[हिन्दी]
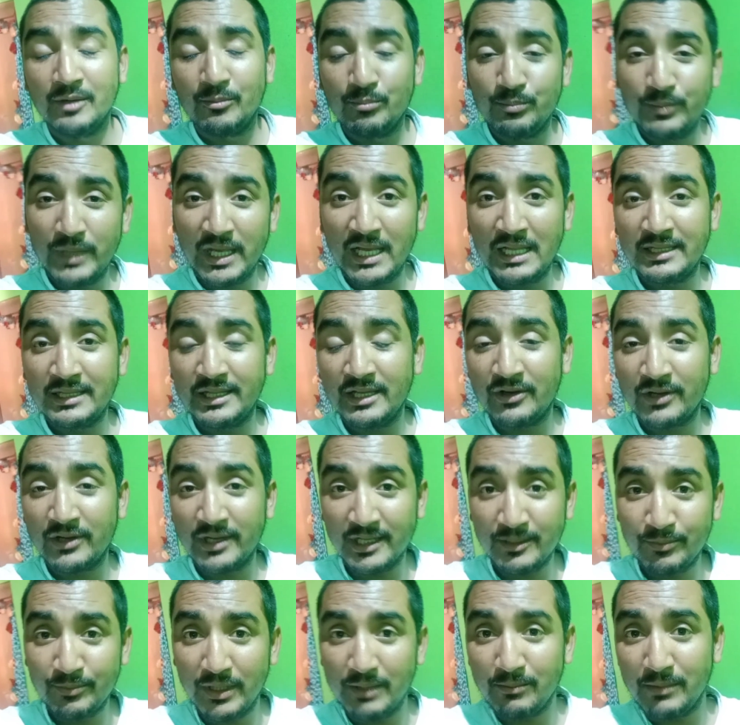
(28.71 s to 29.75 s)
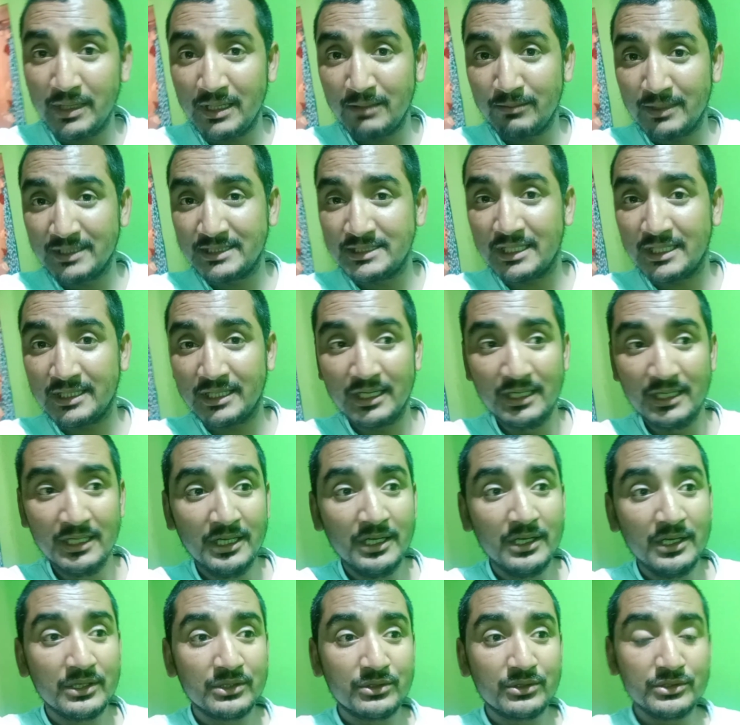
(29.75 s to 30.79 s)
मेल थे और एक फीमेल बच्चा था
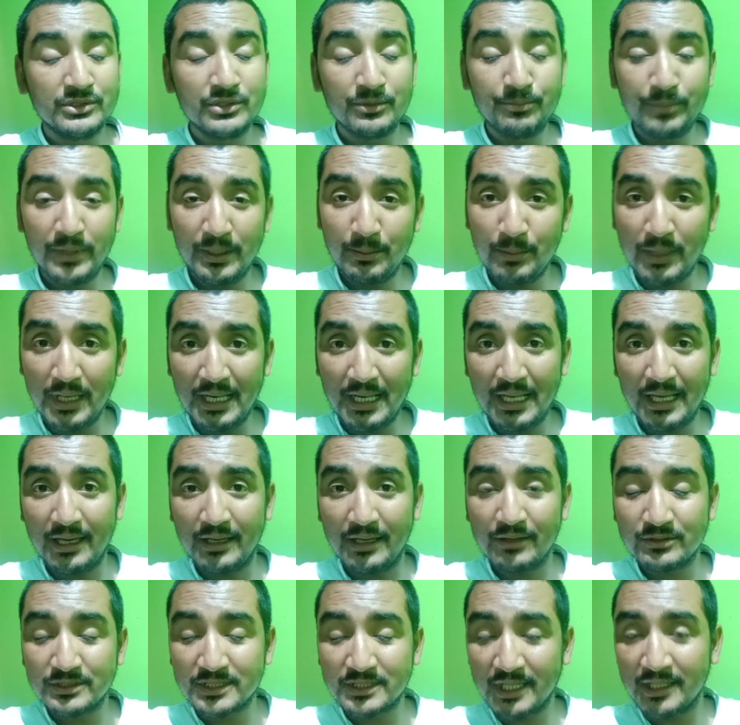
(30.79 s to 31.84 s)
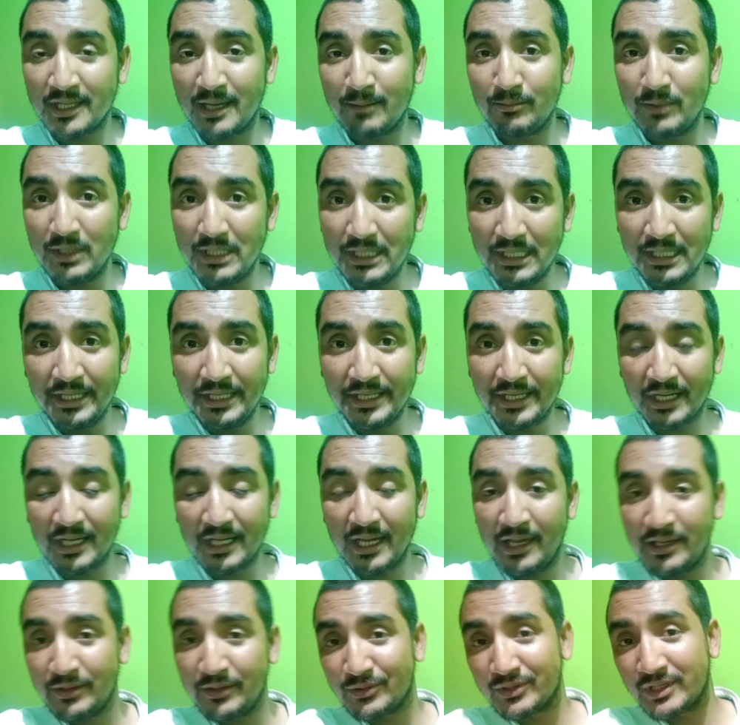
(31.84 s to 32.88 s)
तो जो फीमेल है उसका नाम लिली रखा
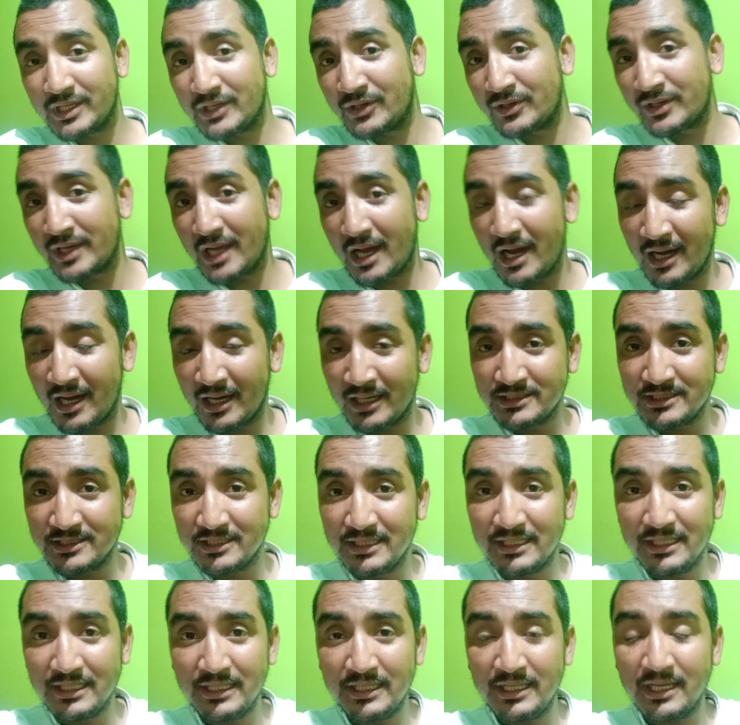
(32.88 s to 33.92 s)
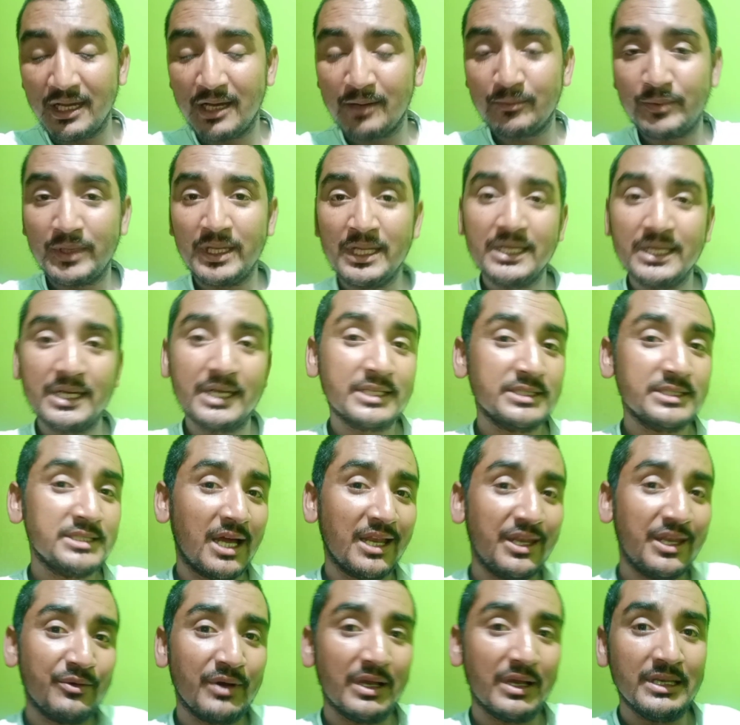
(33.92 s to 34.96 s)
है इन्होंने और आज लिली अपने घर
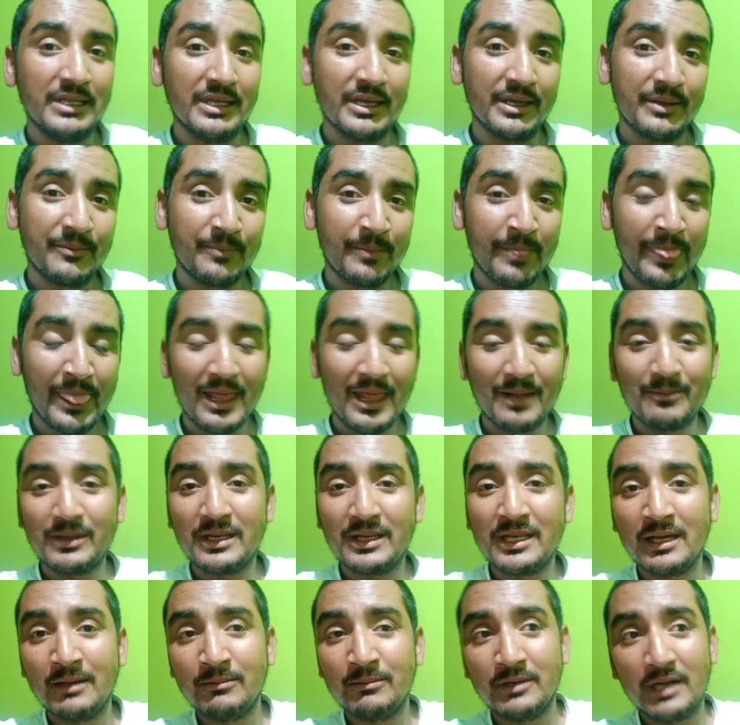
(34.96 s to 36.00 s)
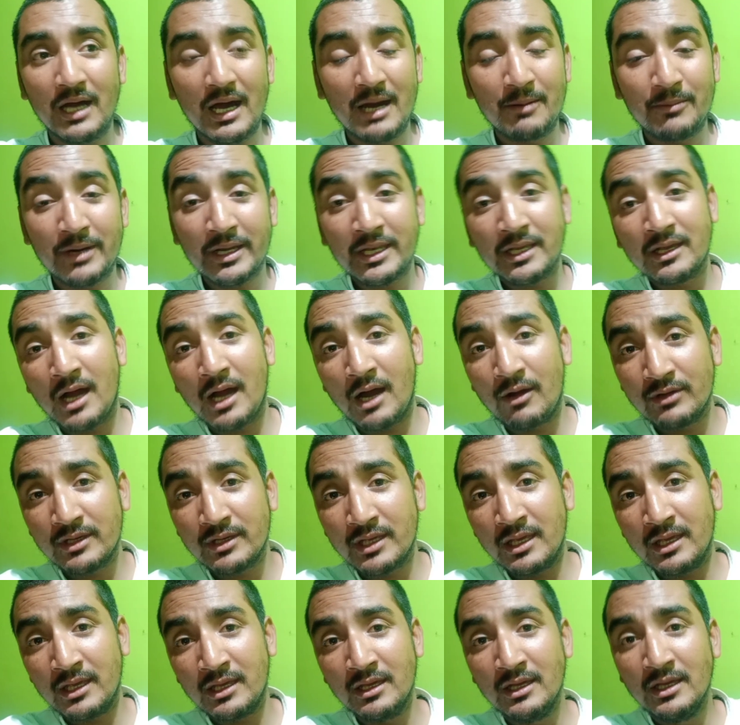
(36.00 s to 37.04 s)
जाने वाली है मतलब हमारे गांव
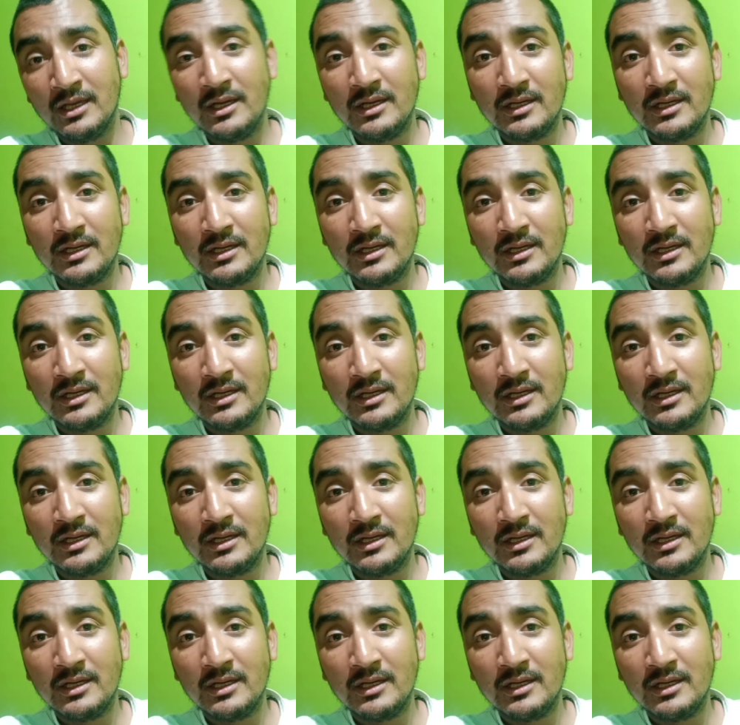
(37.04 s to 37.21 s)
के